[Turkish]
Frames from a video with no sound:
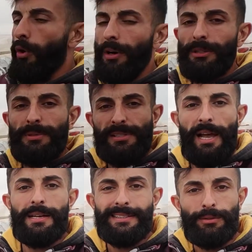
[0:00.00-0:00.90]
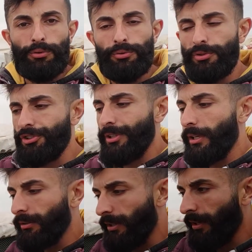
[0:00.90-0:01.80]
Kovanımız gelsin. Onun
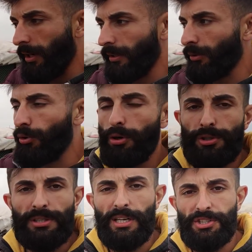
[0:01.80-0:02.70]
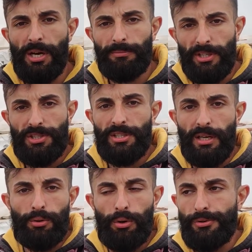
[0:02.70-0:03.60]
içine tekrardan koyacağız. Akşam
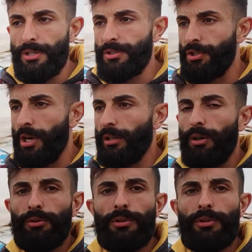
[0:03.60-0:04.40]
geceden koyacağız inşallah.